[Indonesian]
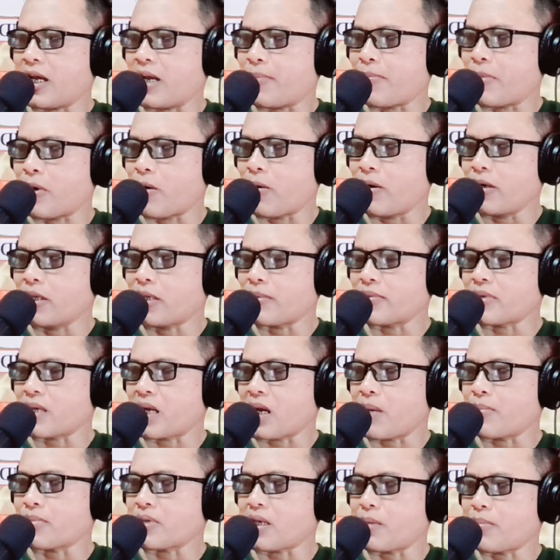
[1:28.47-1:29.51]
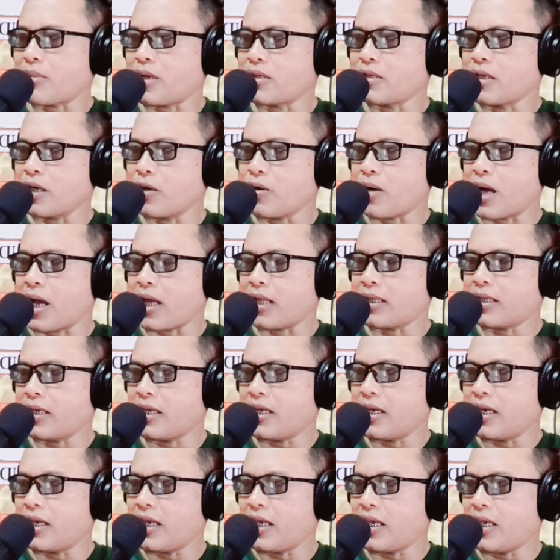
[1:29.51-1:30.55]
Mau untuk salam sama Jero
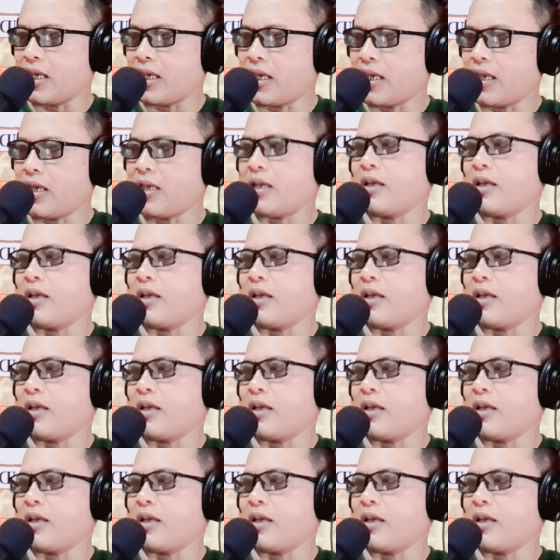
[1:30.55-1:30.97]
Artini.